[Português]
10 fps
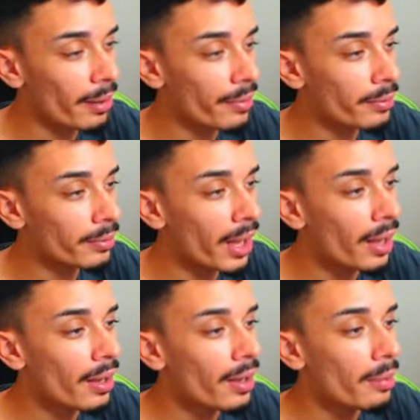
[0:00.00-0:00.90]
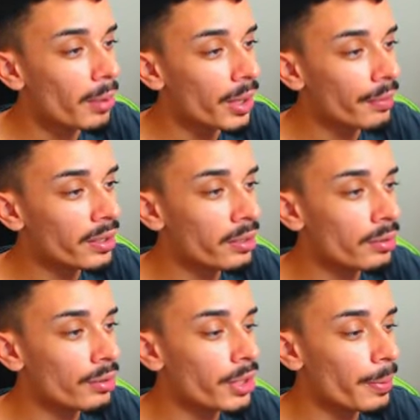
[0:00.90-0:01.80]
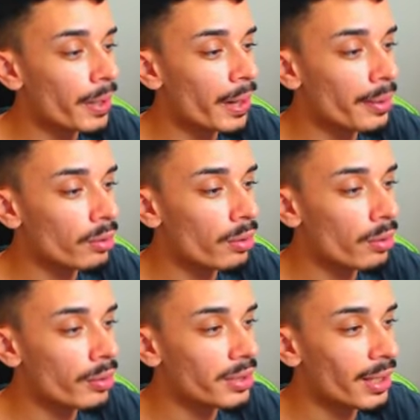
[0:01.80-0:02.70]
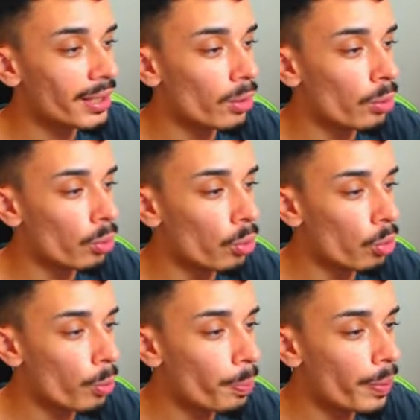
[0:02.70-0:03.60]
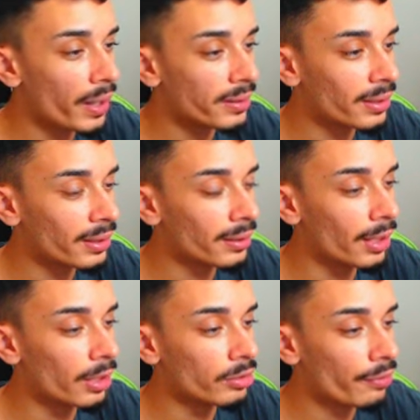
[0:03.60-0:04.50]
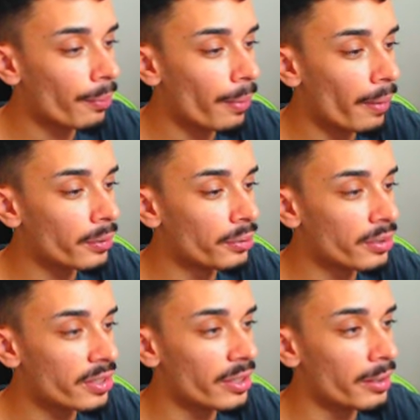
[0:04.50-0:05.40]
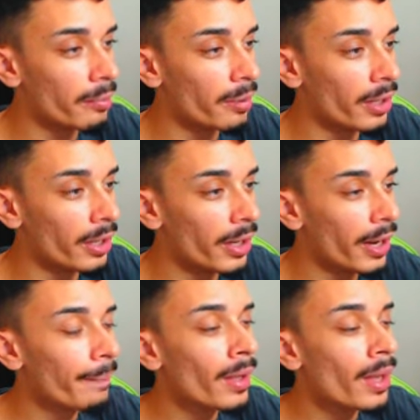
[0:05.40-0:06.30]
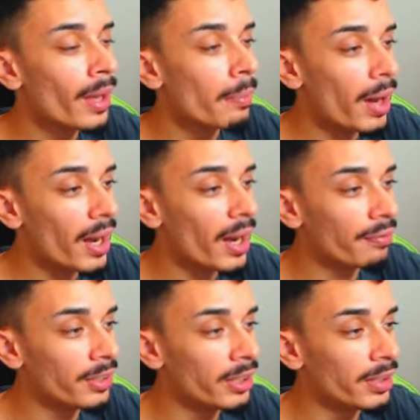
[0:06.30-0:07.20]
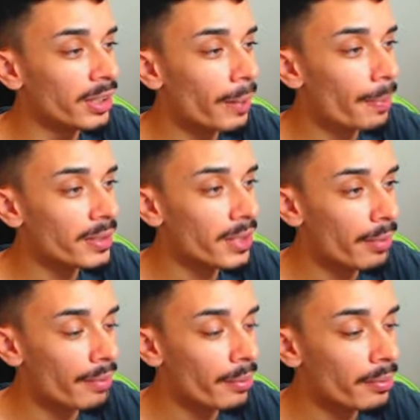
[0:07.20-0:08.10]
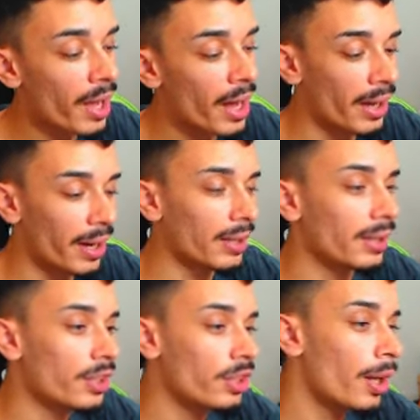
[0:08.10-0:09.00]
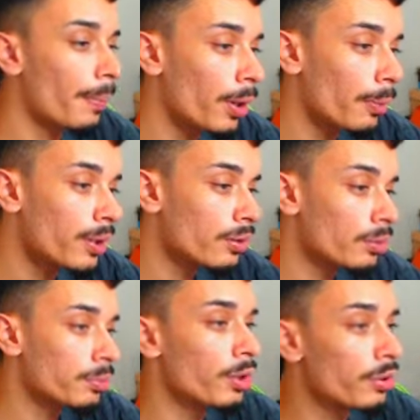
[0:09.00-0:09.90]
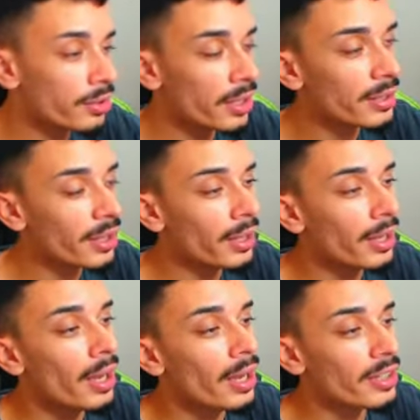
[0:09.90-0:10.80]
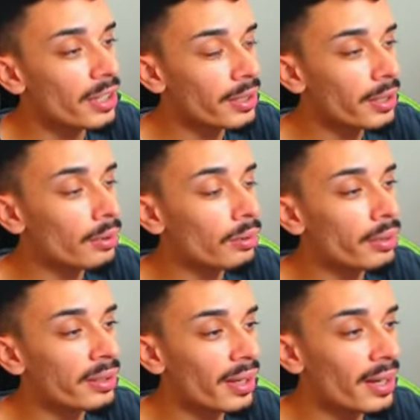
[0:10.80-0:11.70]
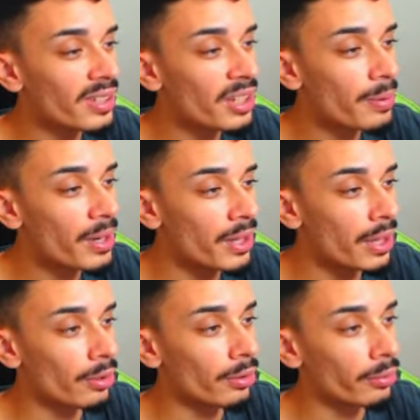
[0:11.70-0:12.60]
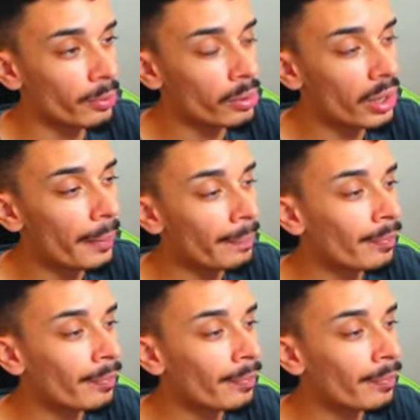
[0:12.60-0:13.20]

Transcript: Mas vamos lá. Bora ver se a gente consegue pegar mais alguma coisinha aqui. Opa, trintão. Já fomos pra 1.200 aí de banca. Maravilha, tá rapaziada? Mas vamos lá, cara. A ideia é chegar pelo menos uns 1.800 aí. Já seria um lucro interessante pra gente, ó. Boa.